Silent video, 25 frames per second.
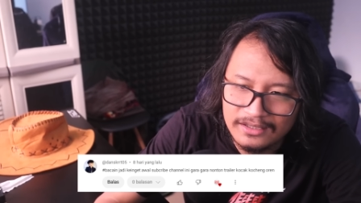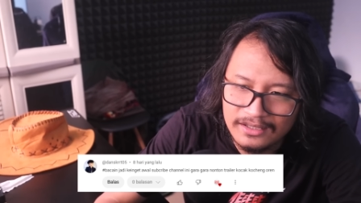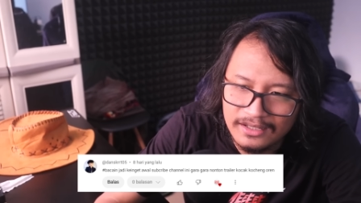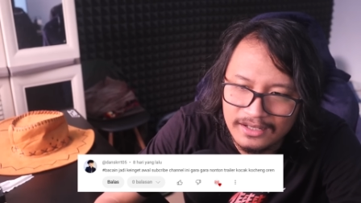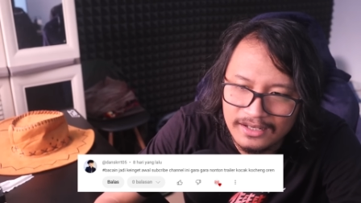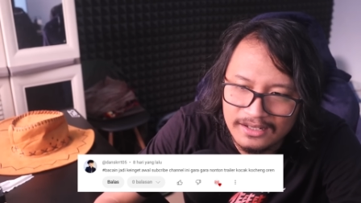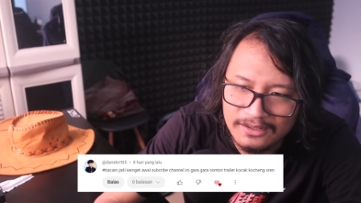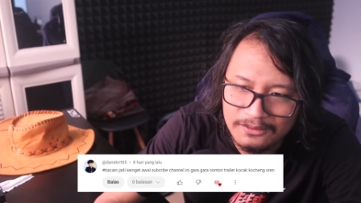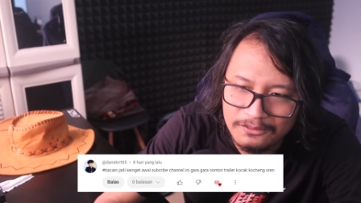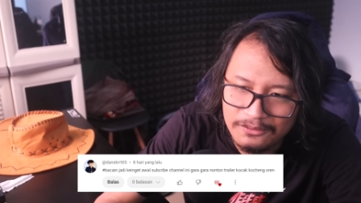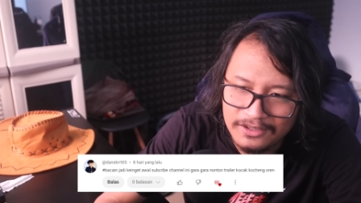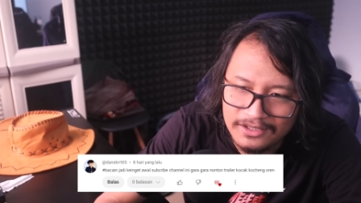
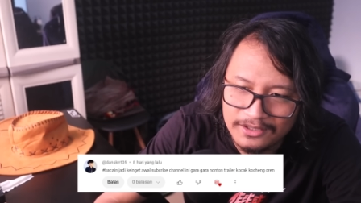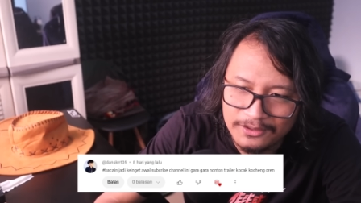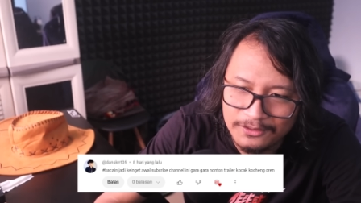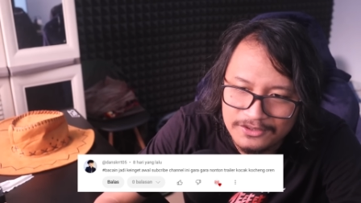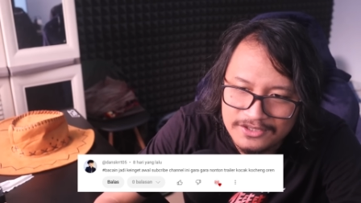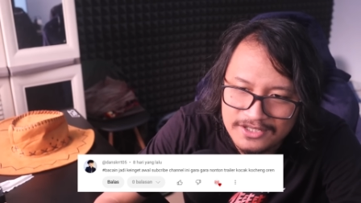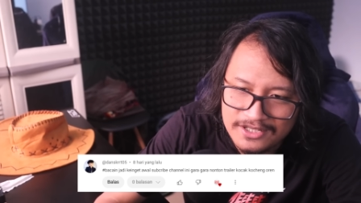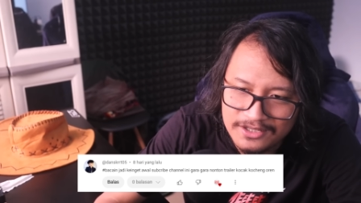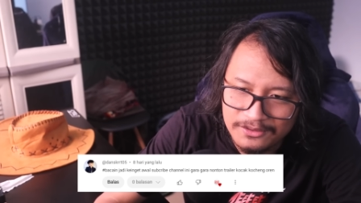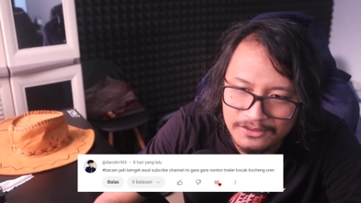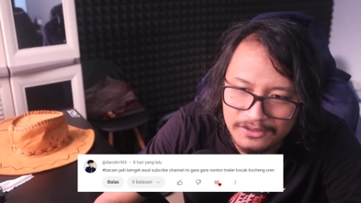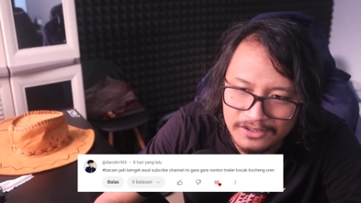kelakuan
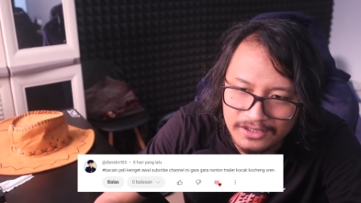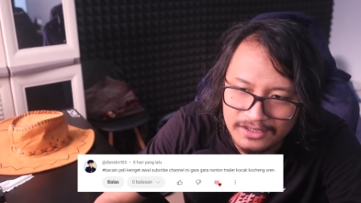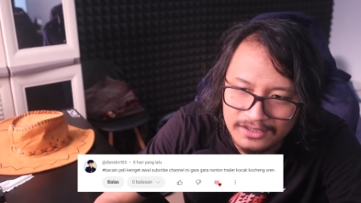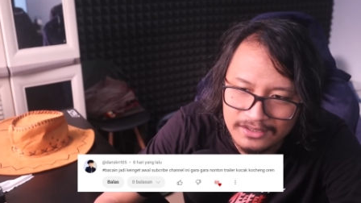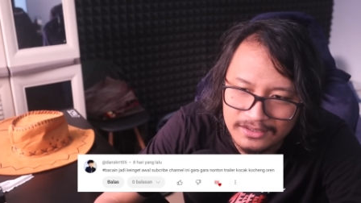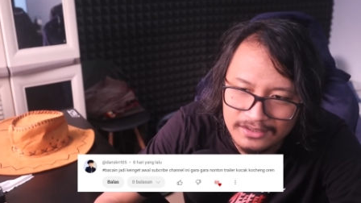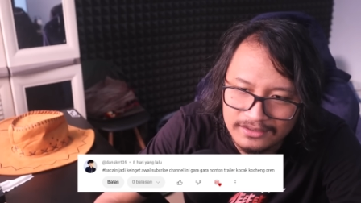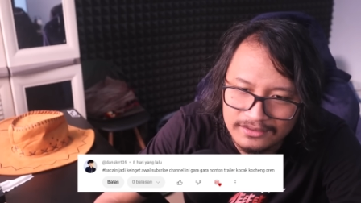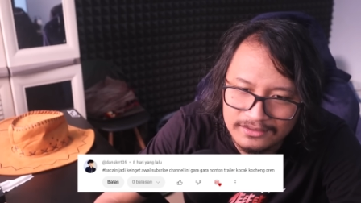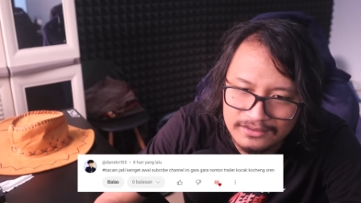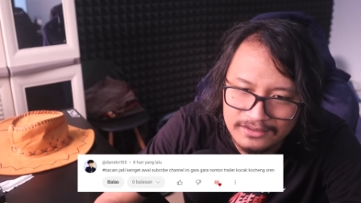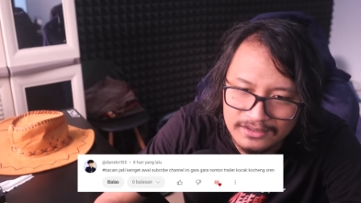Koceng
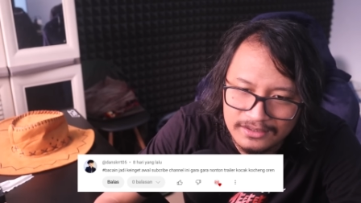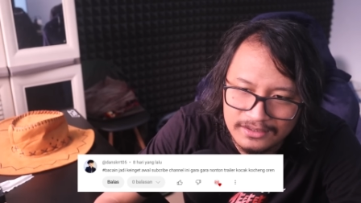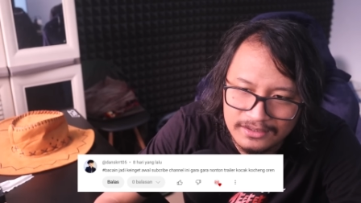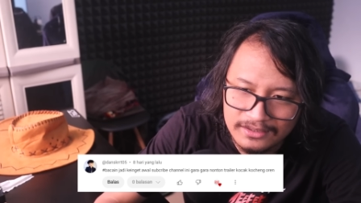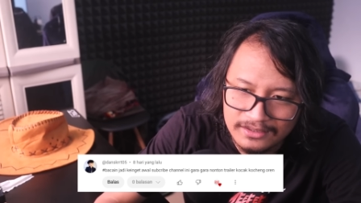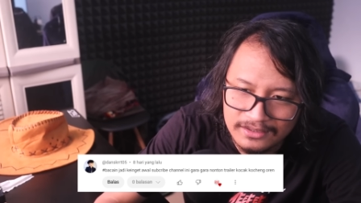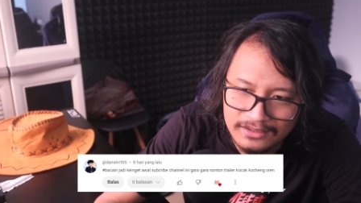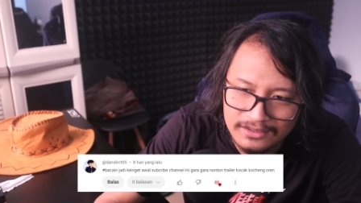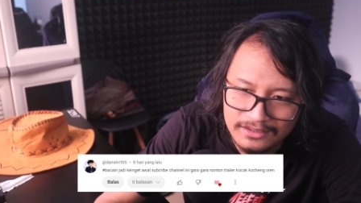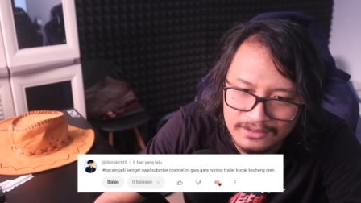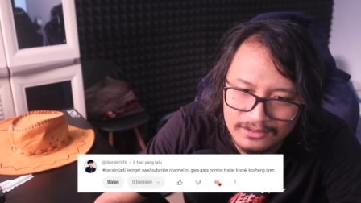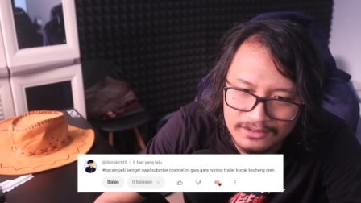Oren gitu
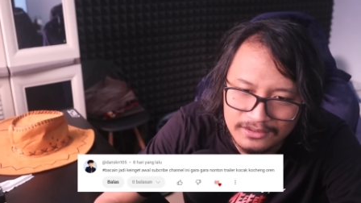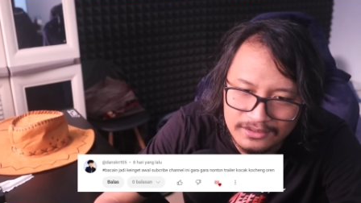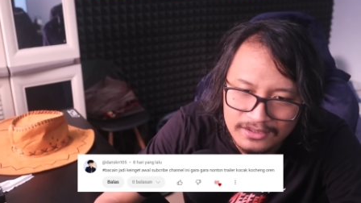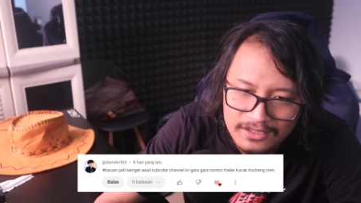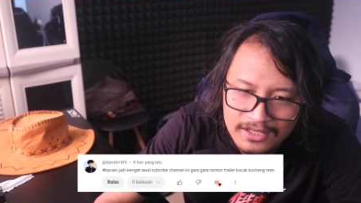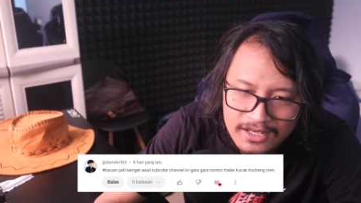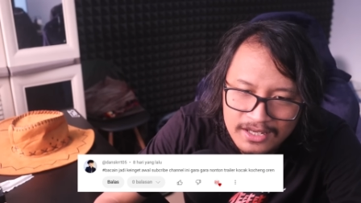di Indo.